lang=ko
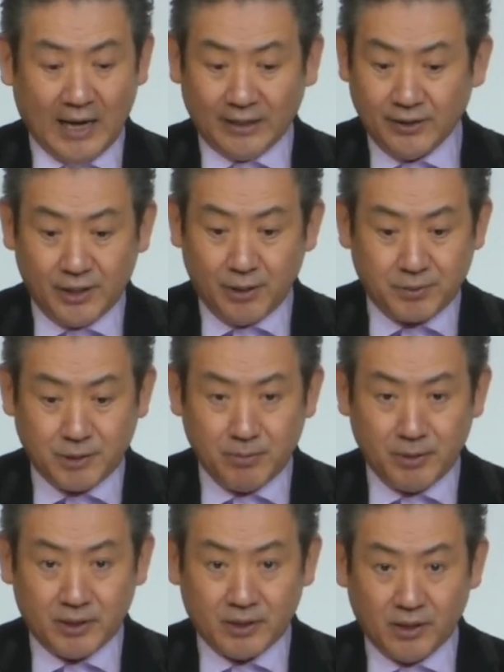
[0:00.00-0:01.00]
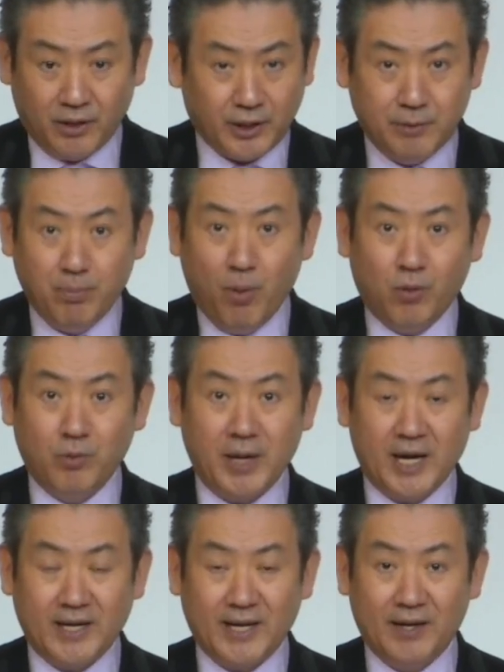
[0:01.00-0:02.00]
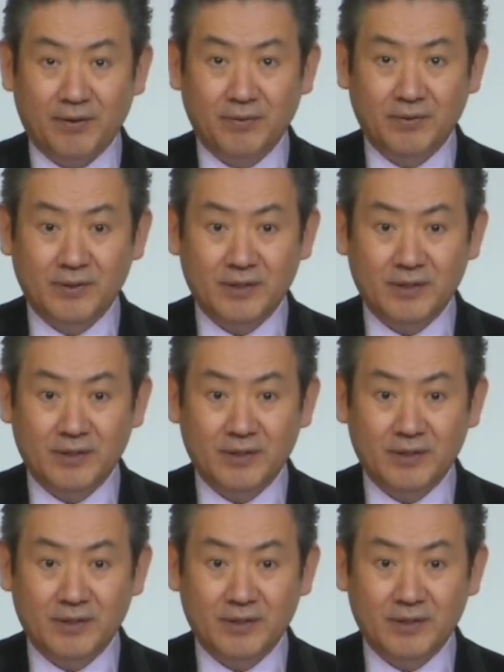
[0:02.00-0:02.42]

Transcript: 아들이 없으면 거기는 복음이 아니에요.